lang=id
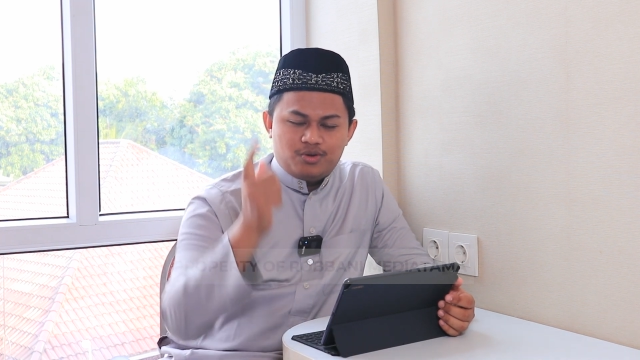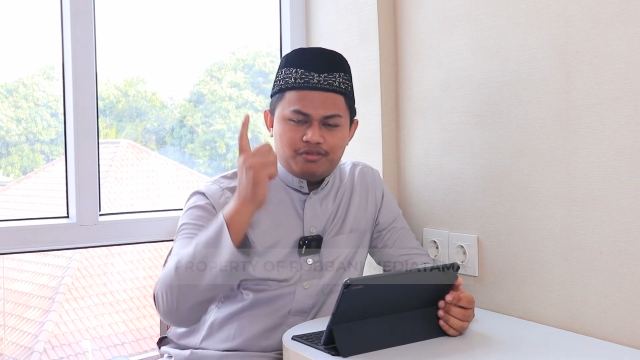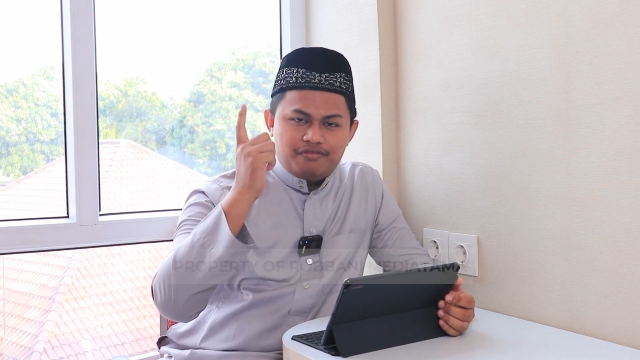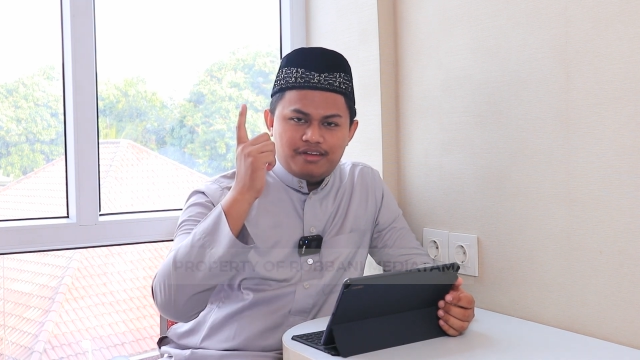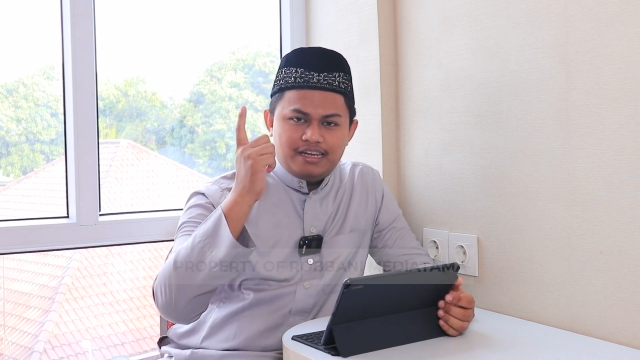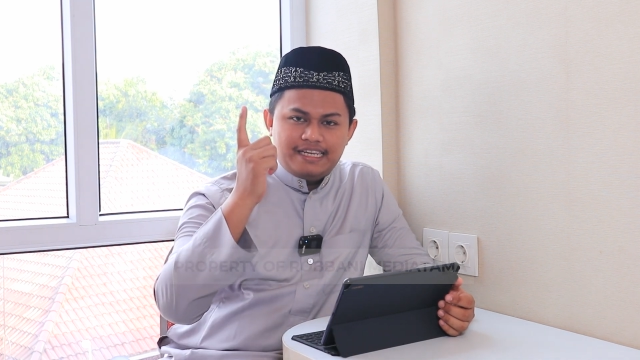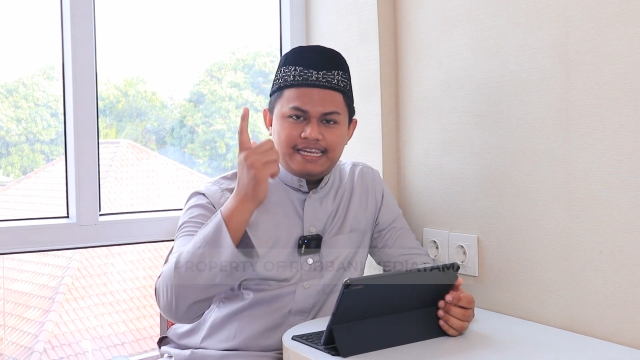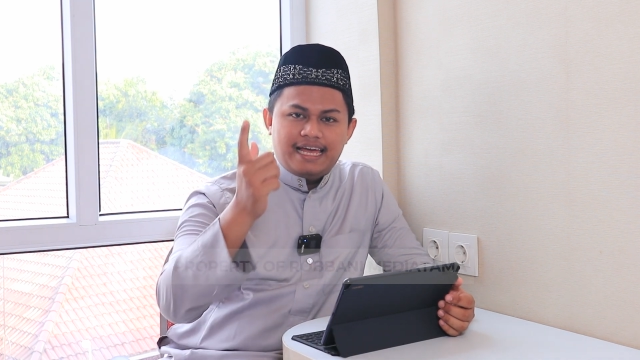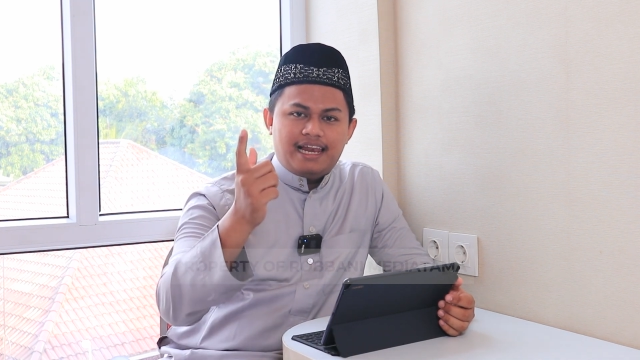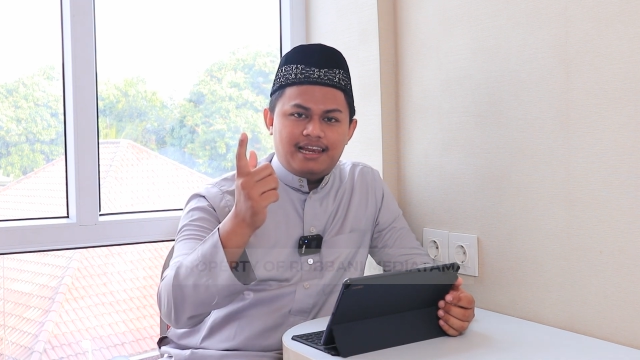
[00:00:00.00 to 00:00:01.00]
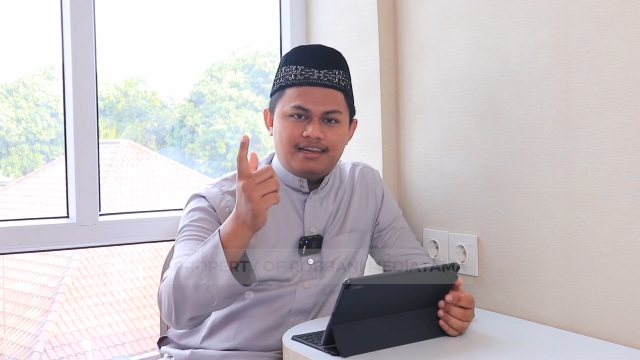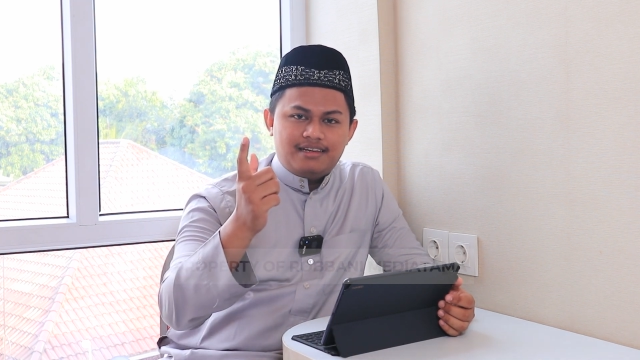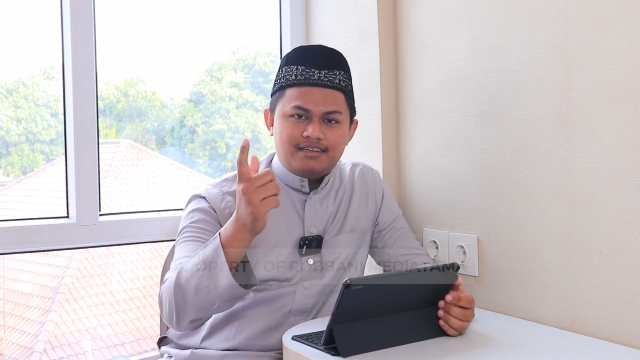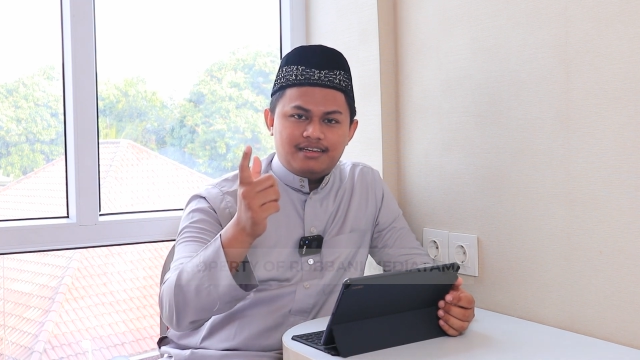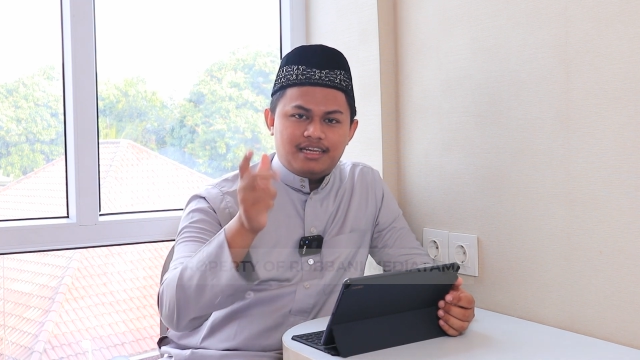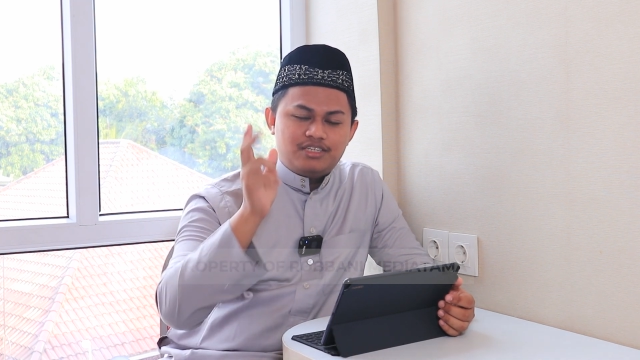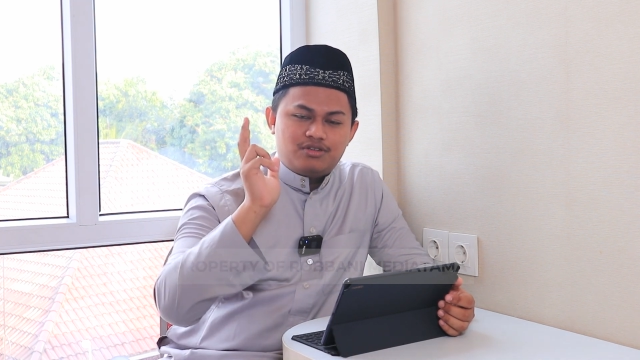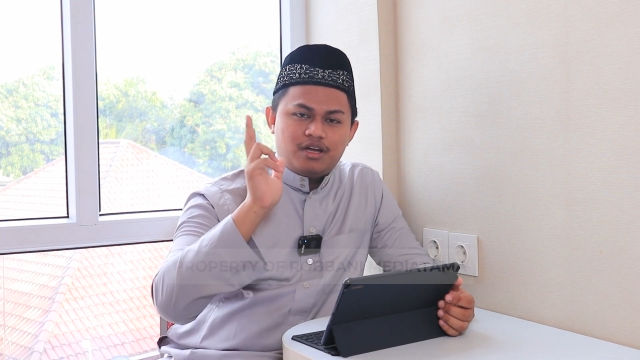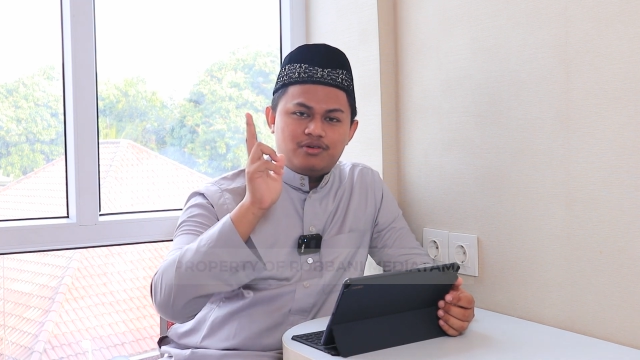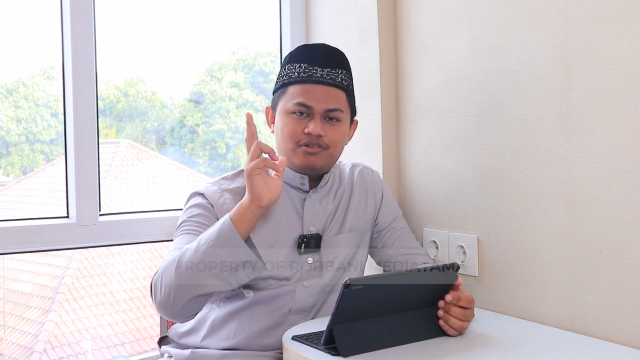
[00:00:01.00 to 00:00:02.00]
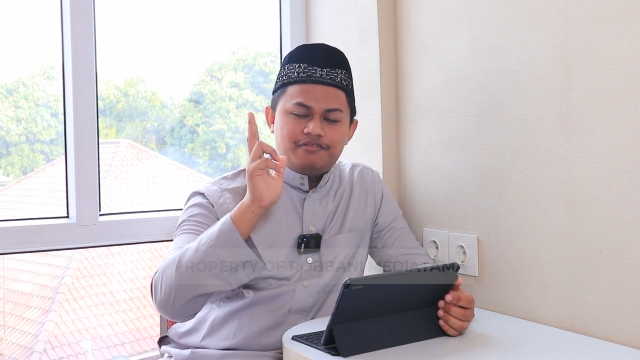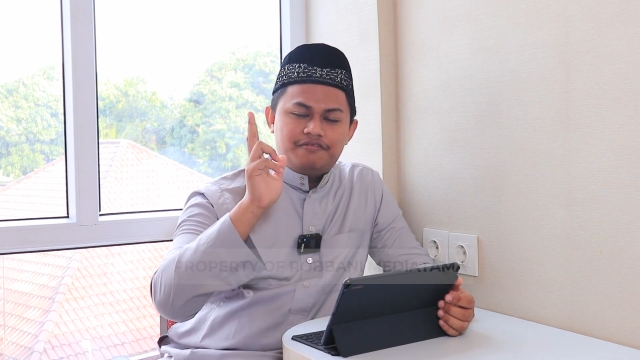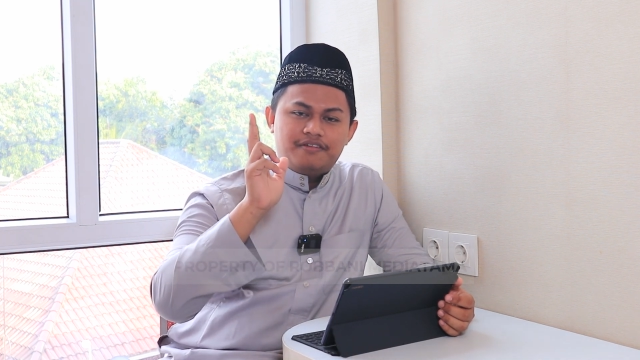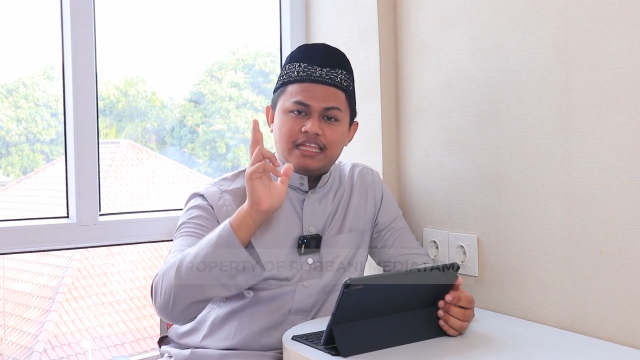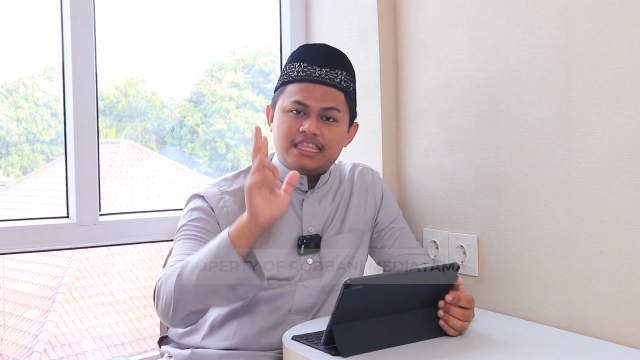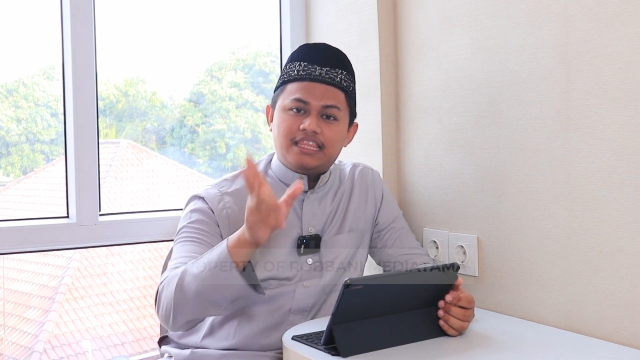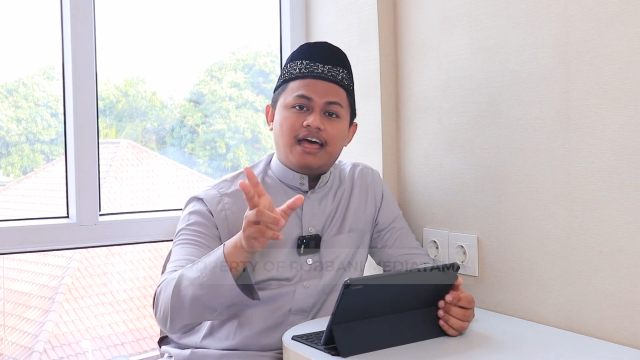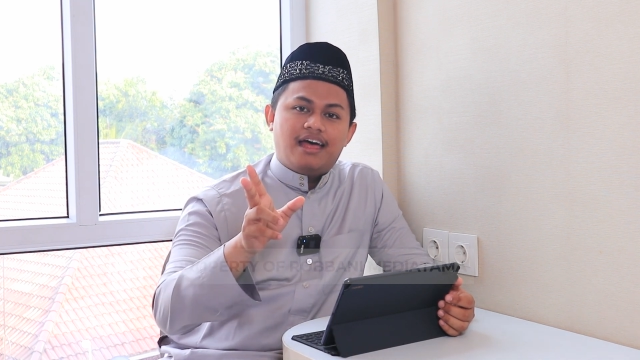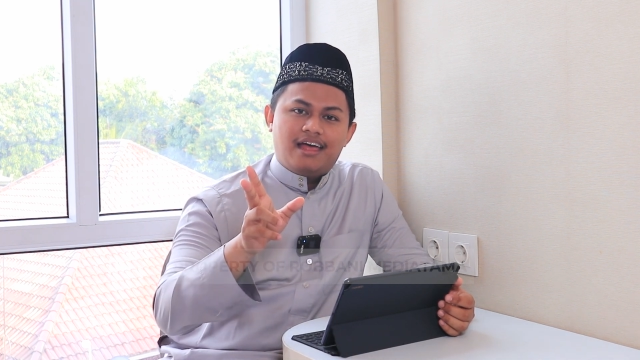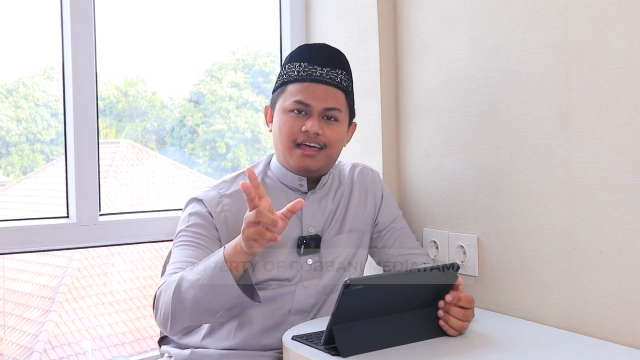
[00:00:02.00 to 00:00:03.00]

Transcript: huruf dal, dan juga huruf ta.